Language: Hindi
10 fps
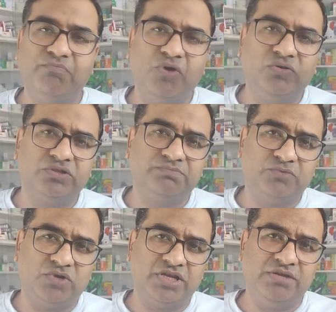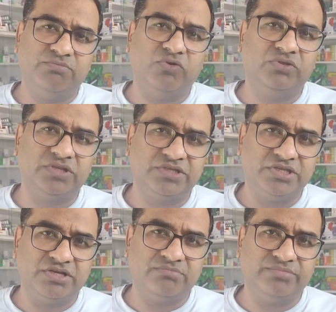बहुत पुरानी बहुत
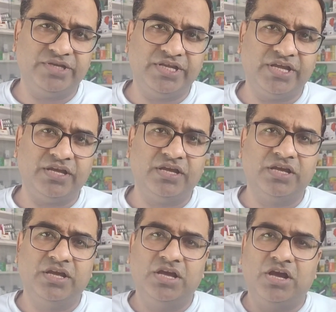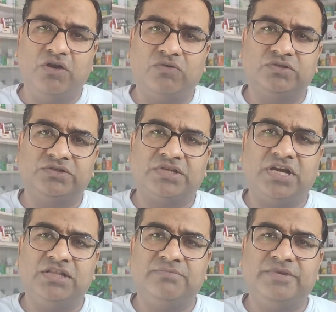अच्छी कंपनी है और
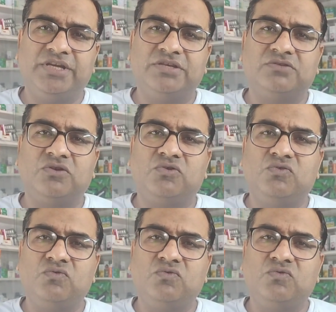साथ में इसको